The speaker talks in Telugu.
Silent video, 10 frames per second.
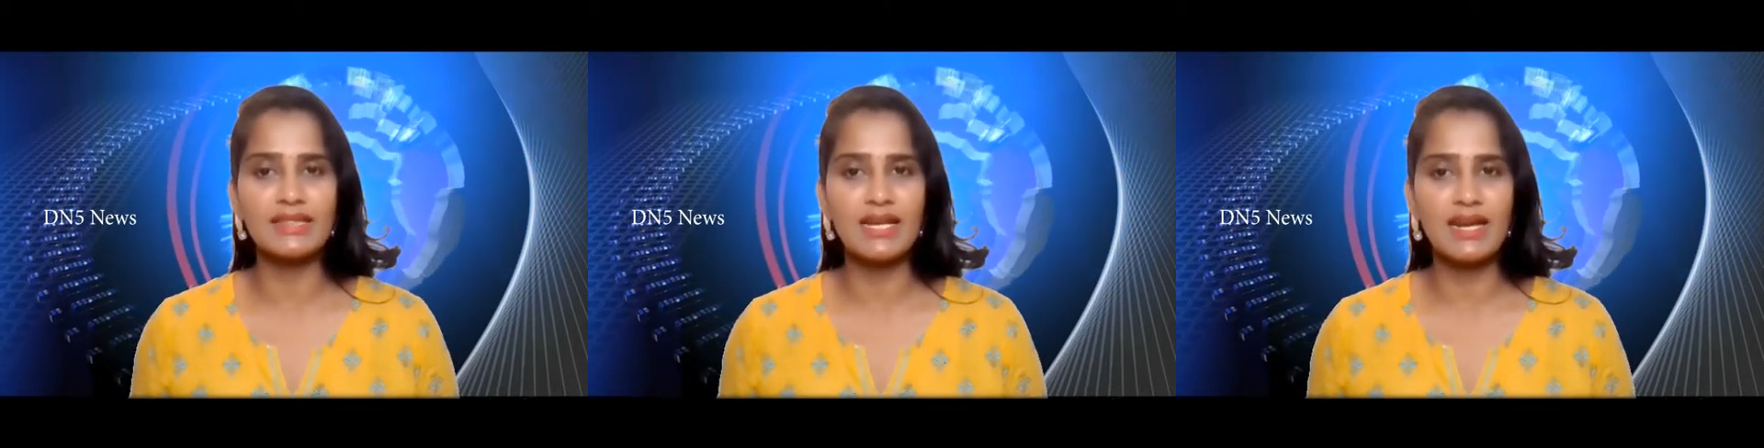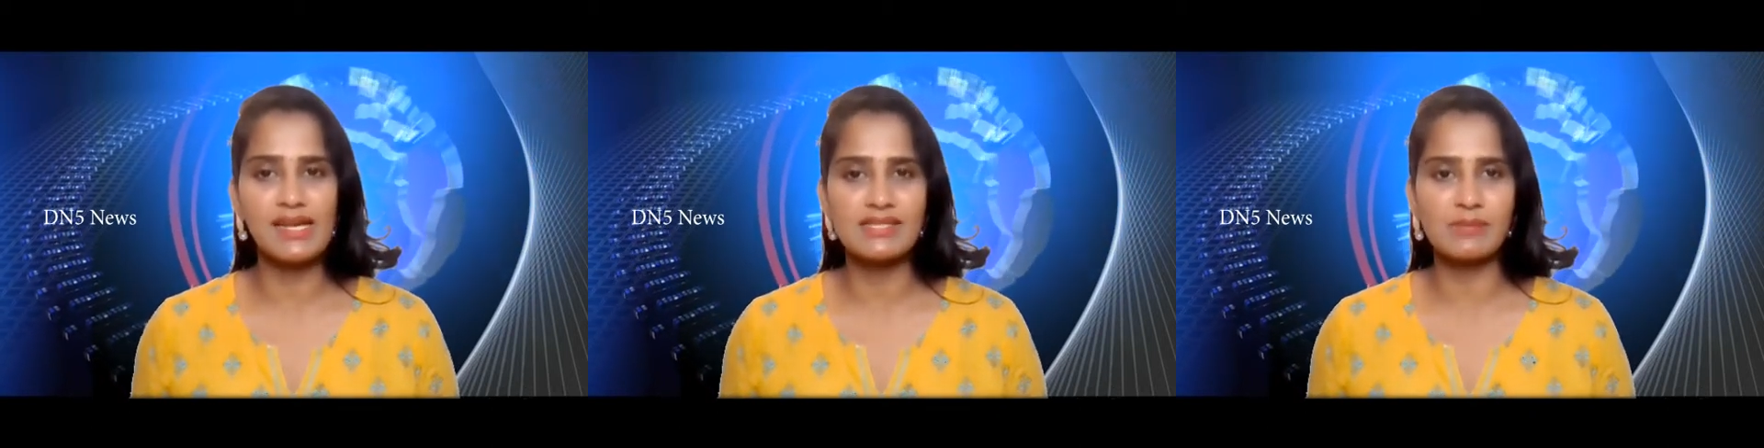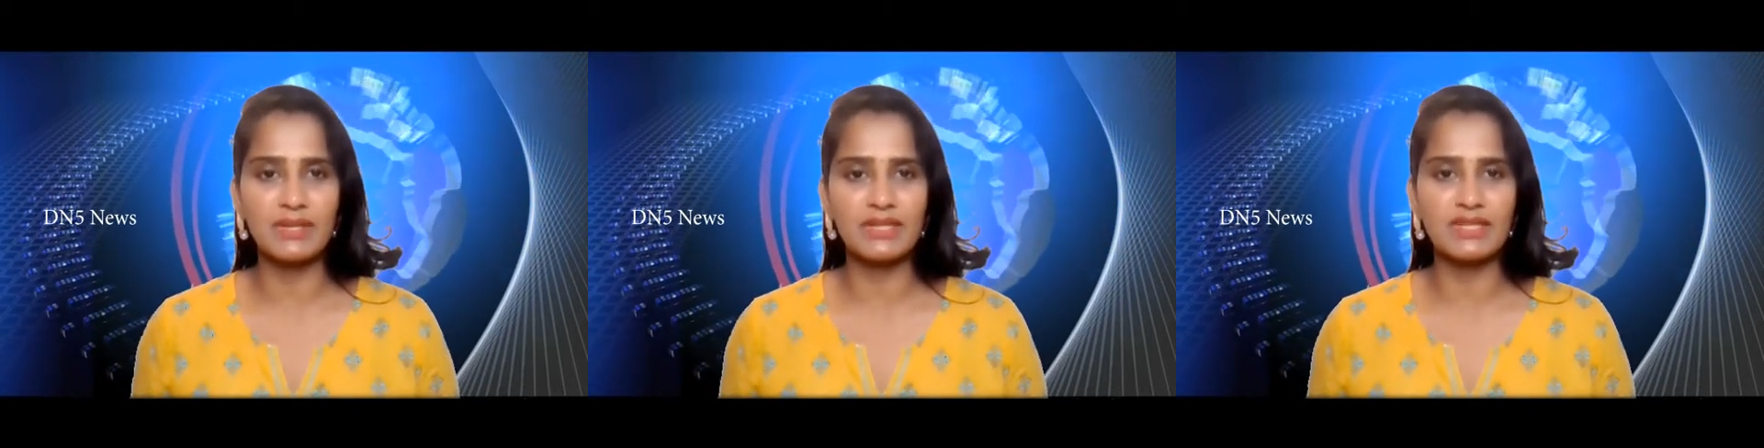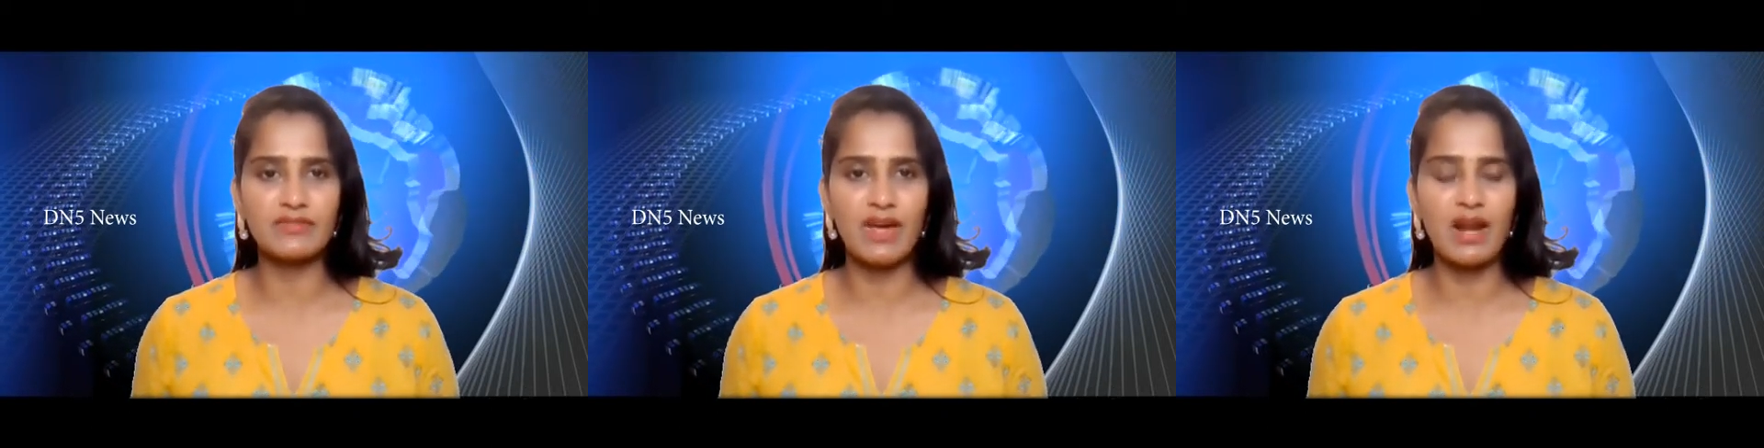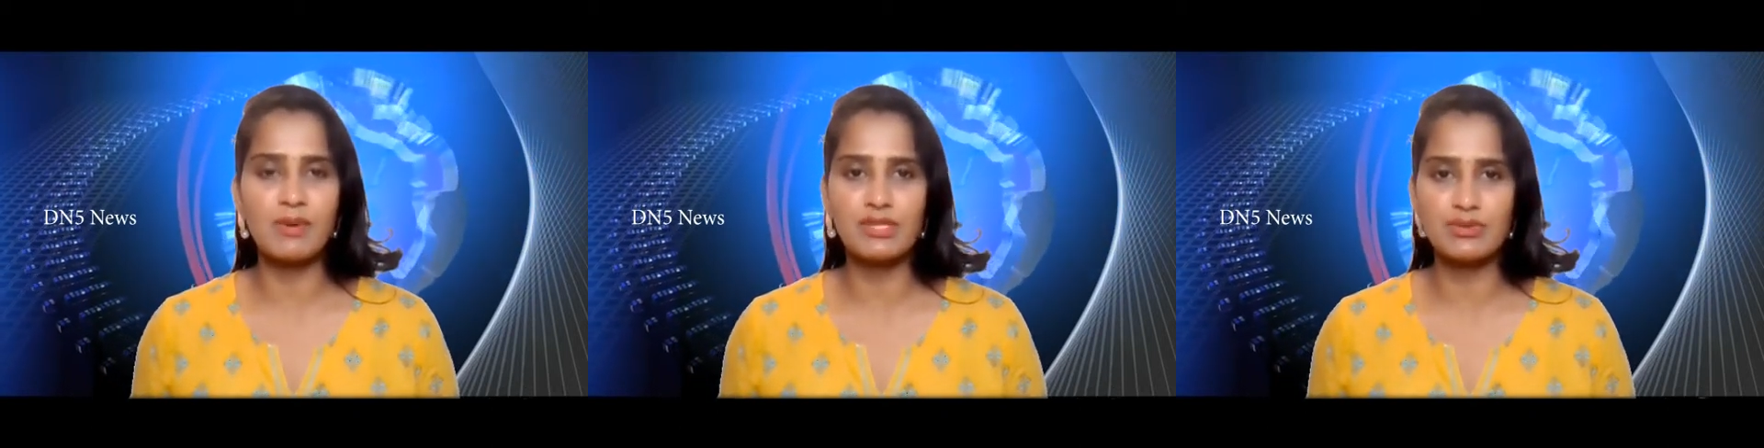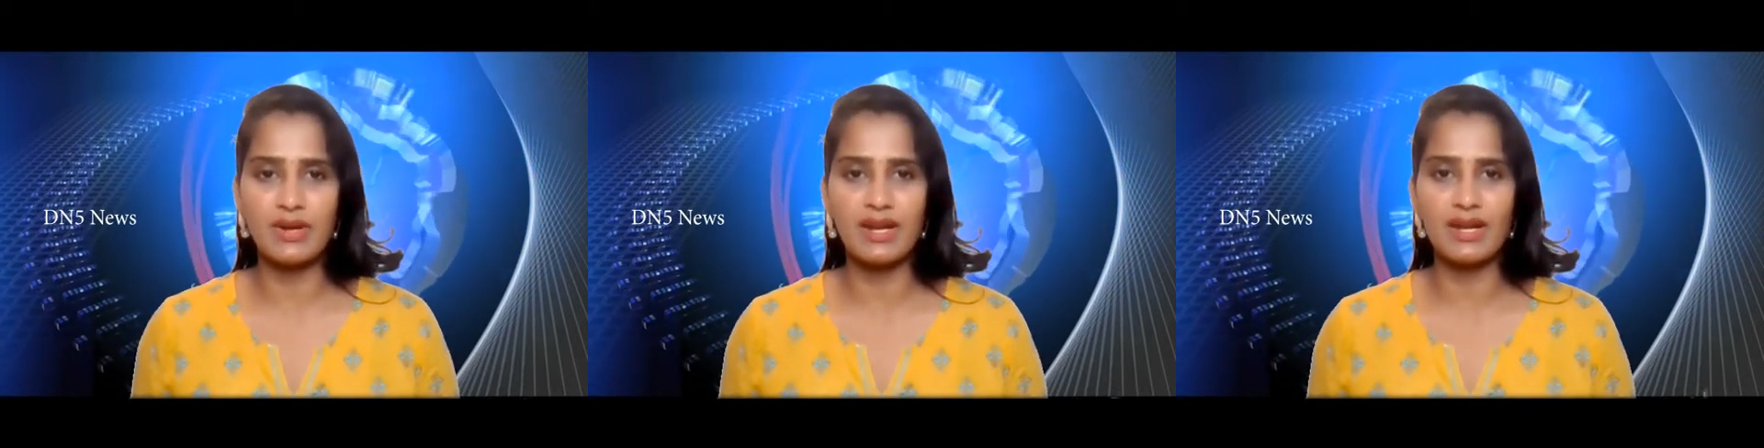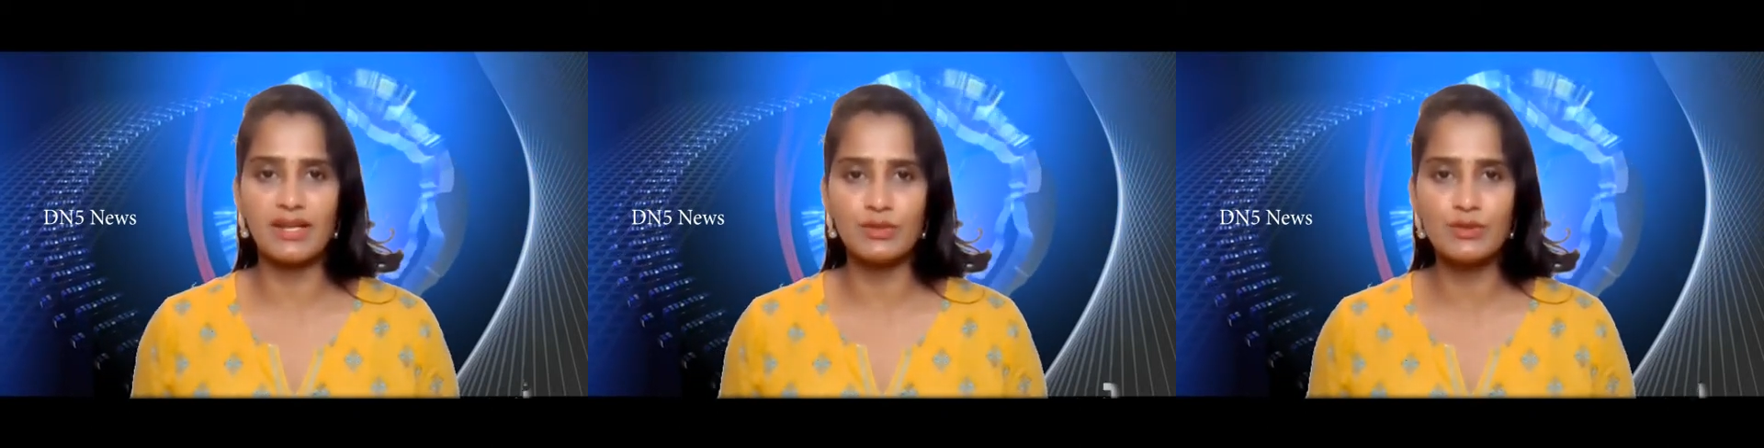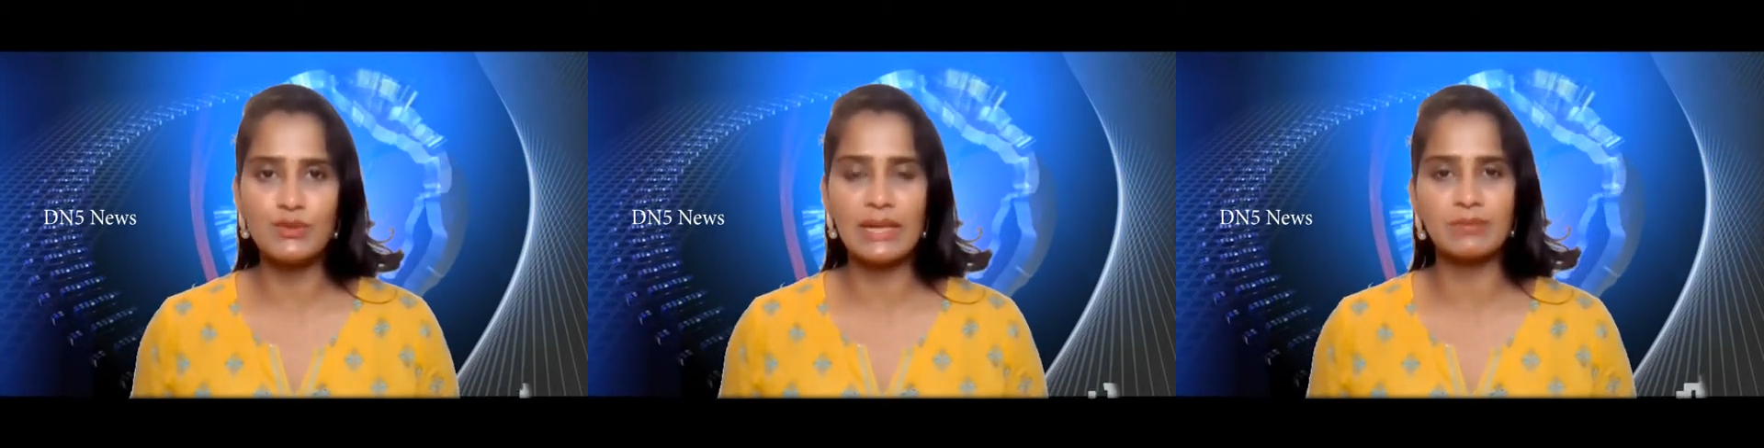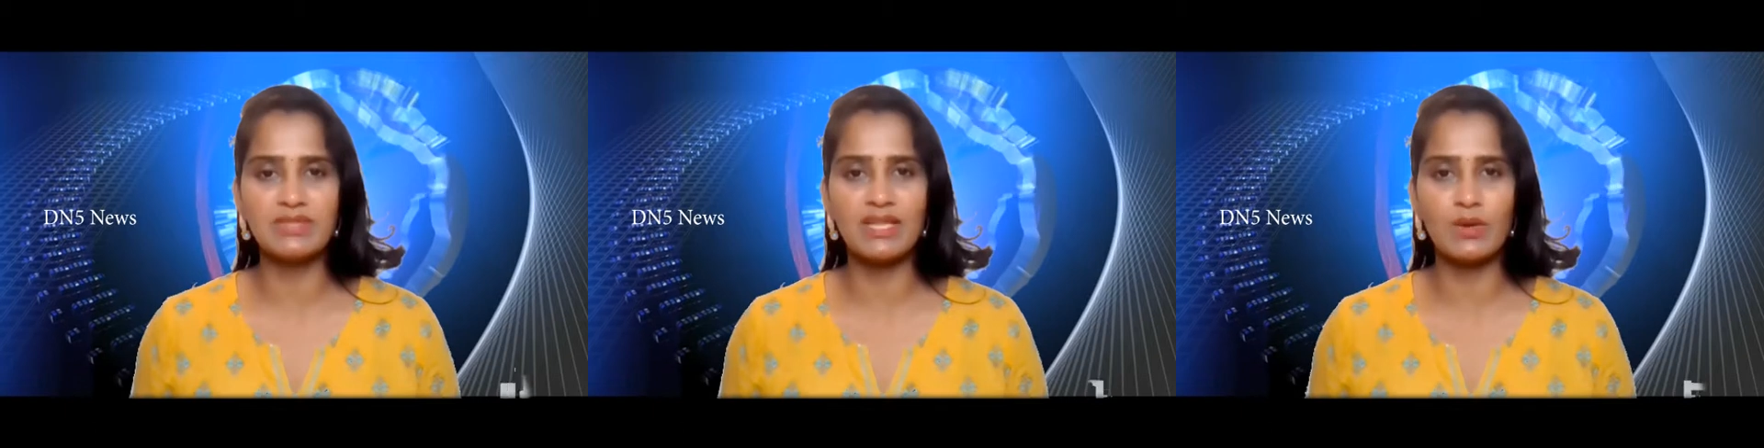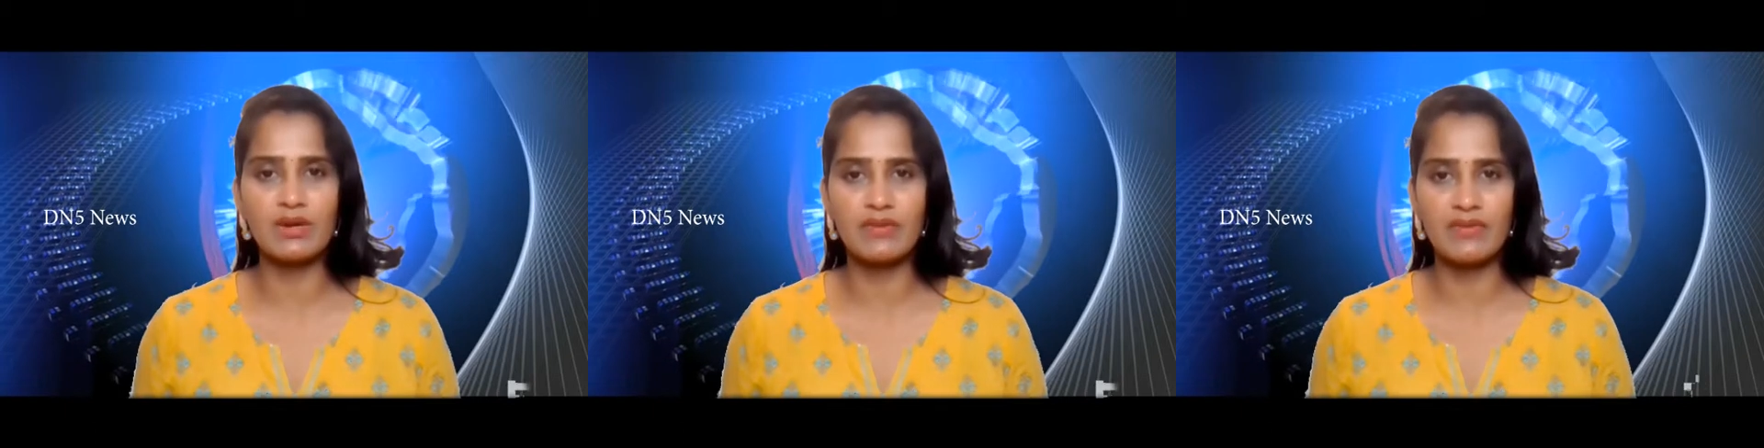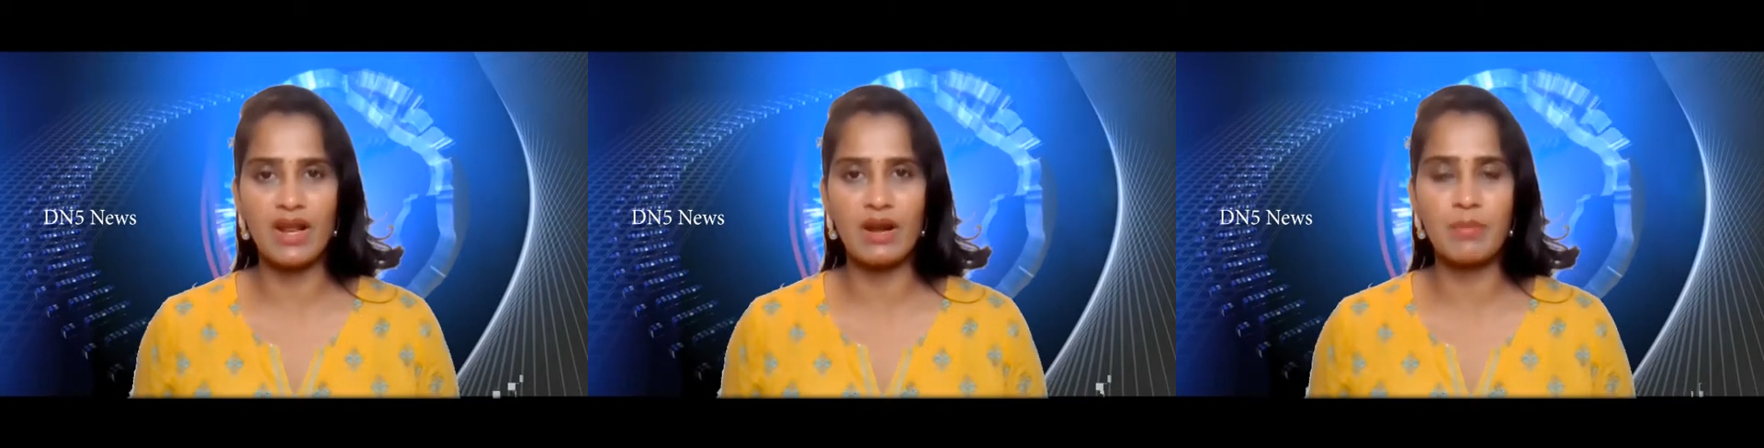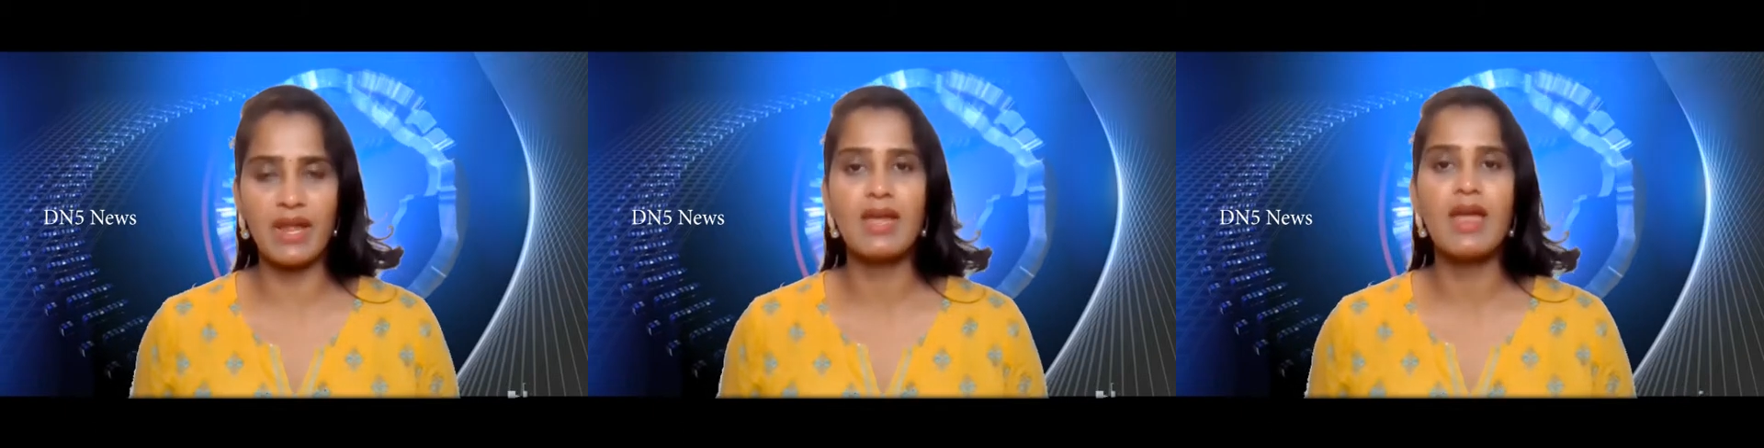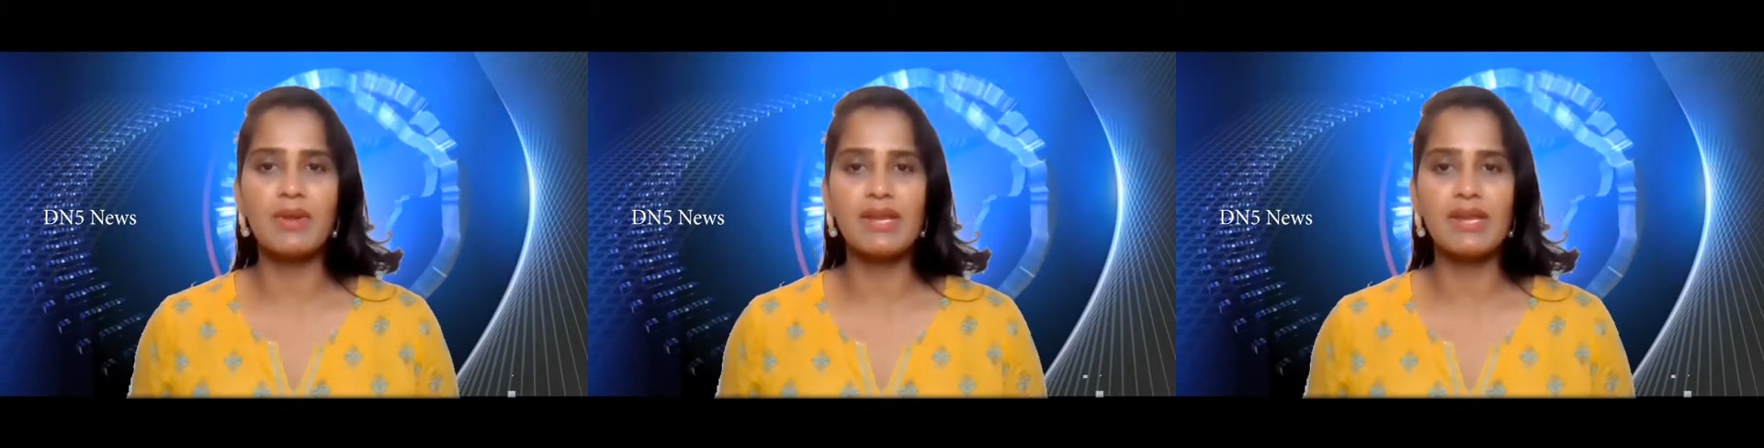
నేతన్న నేస్తం పథకం ద్వారా మంజూరైన నిధులు లబ్ధిదారుల వివరాలపై